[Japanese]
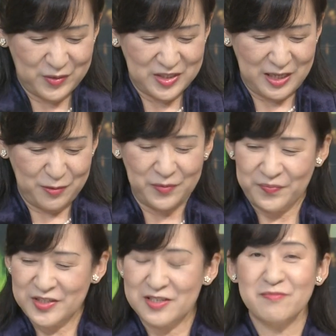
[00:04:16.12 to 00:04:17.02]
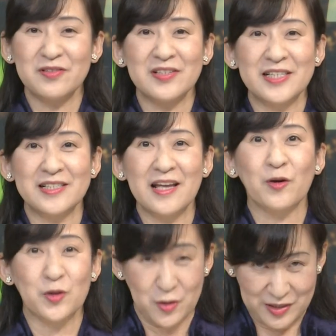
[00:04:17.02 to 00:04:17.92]
こちらの新聞記事で
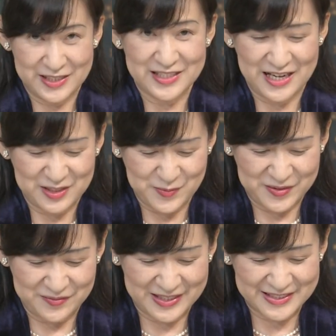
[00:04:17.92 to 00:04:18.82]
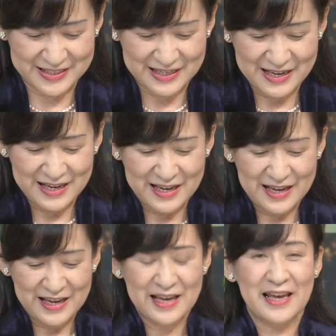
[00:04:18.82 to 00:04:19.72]
ご紹介したいと思います、
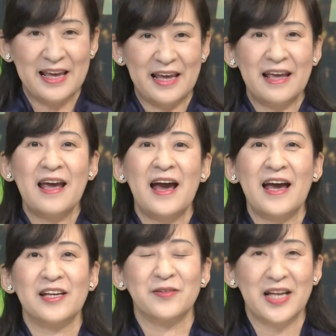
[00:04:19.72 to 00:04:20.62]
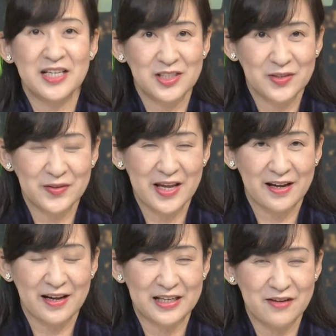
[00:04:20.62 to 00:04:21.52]
えー愛子内親王
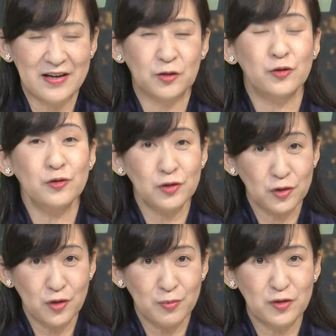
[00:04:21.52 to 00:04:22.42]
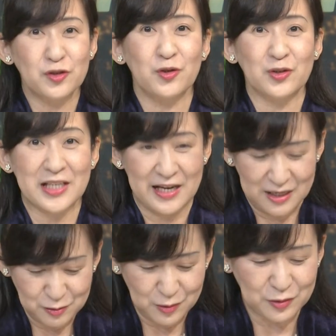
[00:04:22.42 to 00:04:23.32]
殿下には勲章も授与され
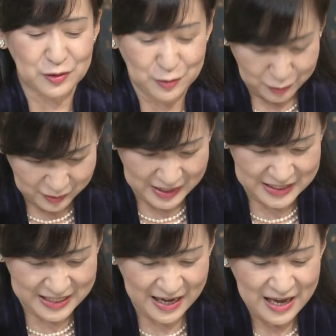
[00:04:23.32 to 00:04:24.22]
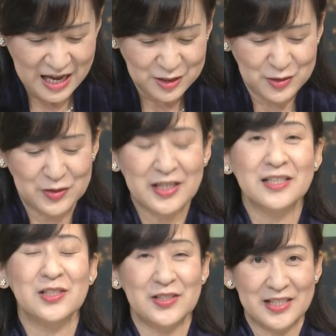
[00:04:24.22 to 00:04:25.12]
るということでして12
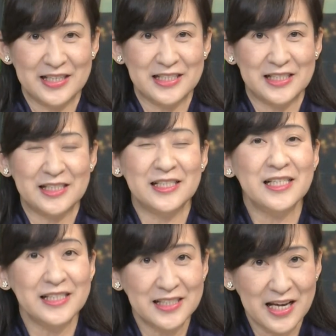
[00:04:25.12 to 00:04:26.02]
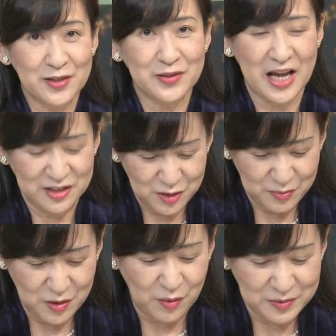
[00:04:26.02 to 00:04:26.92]
月1日に20歳の誕生
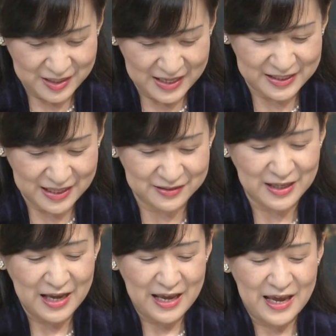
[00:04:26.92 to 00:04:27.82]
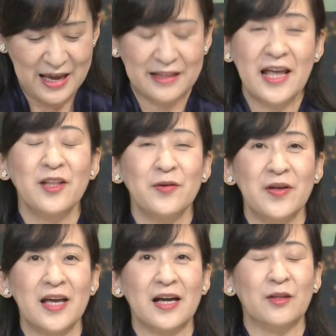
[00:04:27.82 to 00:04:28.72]
日をお迎えになる、えー、天皇
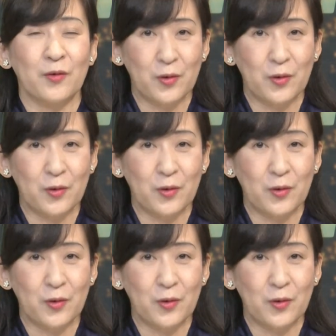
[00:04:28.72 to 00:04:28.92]
陛下の